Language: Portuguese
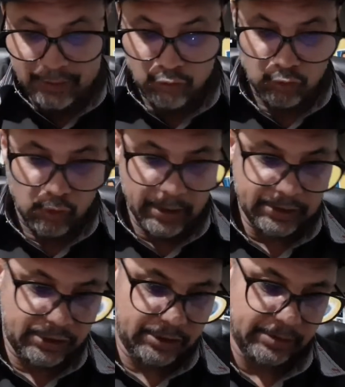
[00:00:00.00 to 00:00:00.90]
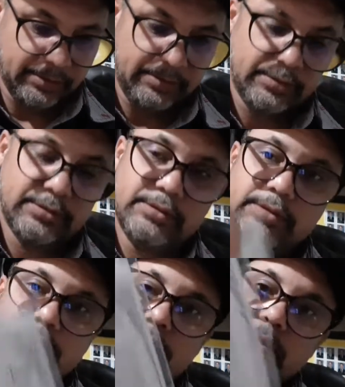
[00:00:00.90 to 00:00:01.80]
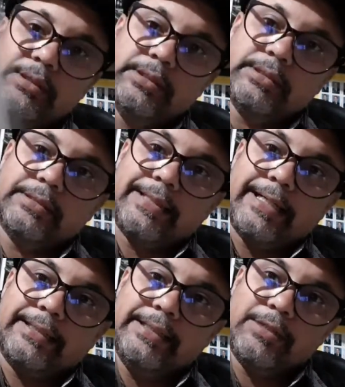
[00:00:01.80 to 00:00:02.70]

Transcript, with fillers: do Norte tá aqui